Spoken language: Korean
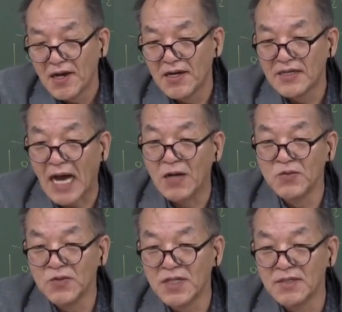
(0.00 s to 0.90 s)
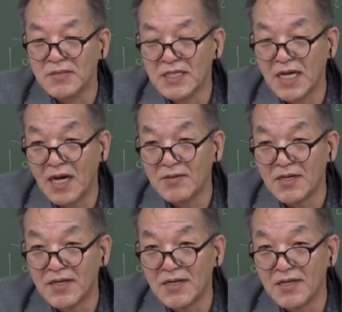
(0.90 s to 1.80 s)
그 양둔은 뭔가
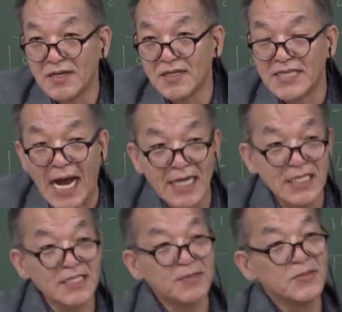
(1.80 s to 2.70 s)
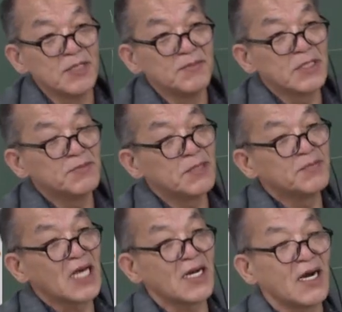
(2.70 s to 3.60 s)
하면은 양이 점점
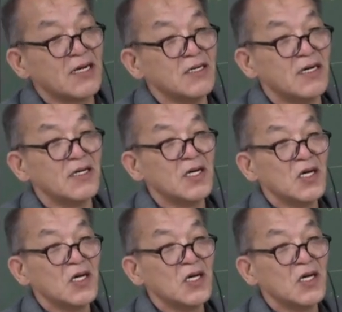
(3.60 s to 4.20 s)
점점 자라는 나 거.